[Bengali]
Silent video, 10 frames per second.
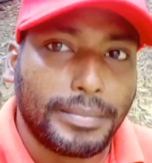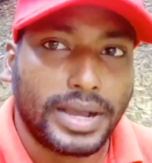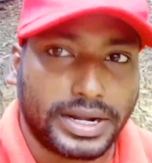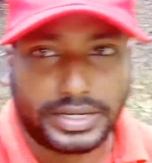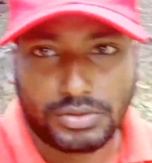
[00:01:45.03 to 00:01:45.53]

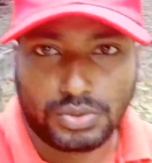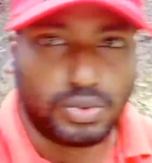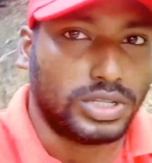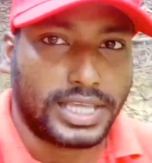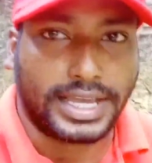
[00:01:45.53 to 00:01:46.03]
বাগানটা একটু
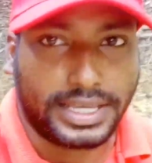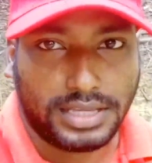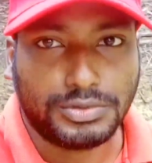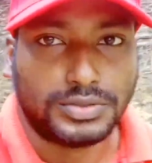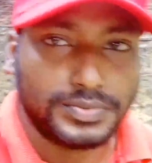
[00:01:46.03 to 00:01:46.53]
ঘুরে দেখাই
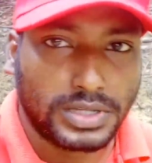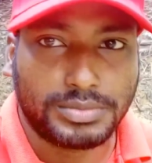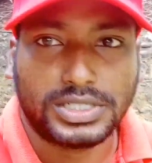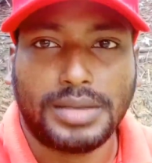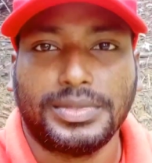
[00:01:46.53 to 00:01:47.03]
কেমন
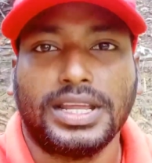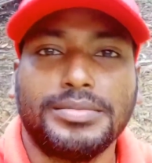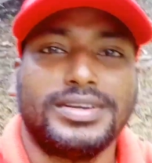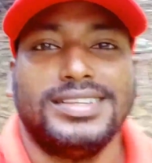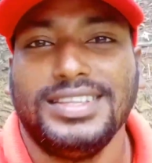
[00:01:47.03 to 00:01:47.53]
আমি সামনের
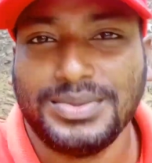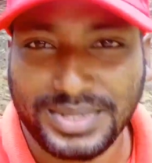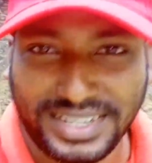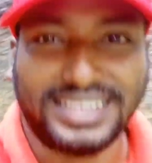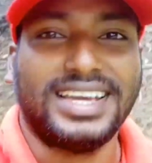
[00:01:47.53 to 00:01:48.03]
ক্যামেরাটা দিয়ে
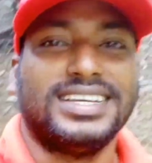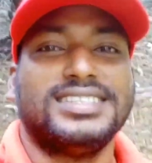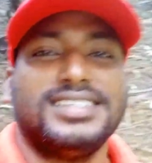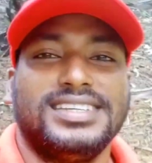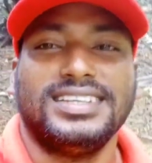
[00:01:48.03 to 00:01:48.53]
তোমাদেরকে দেখাচ্ছি